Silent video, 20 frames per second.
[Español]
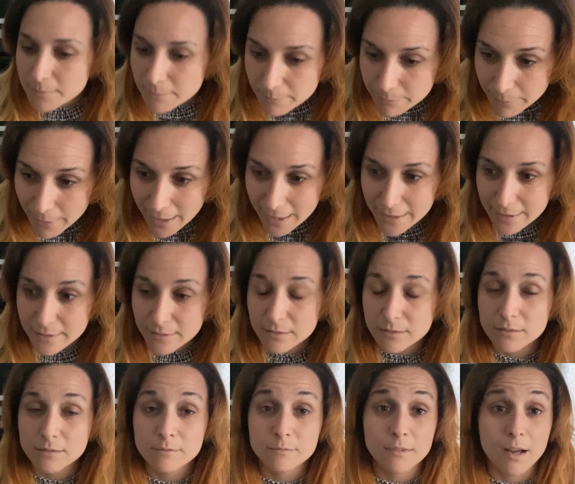Vale,
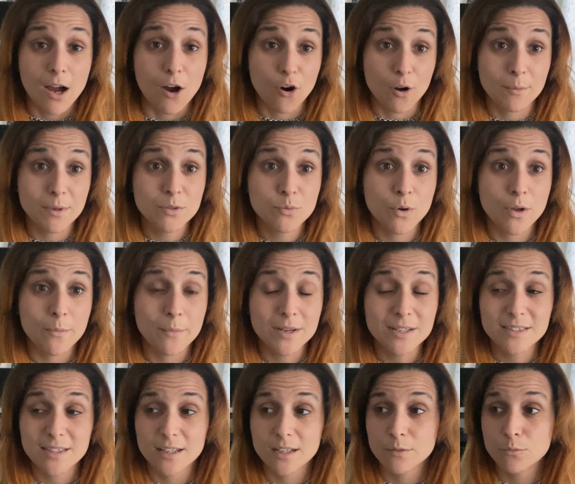ahora mismo
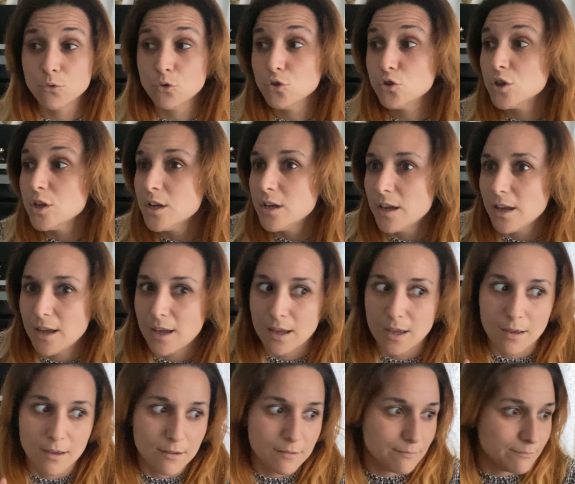además tenemos
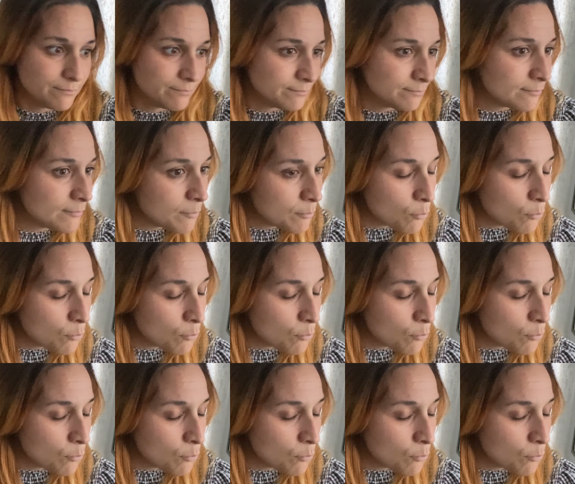eh, mm,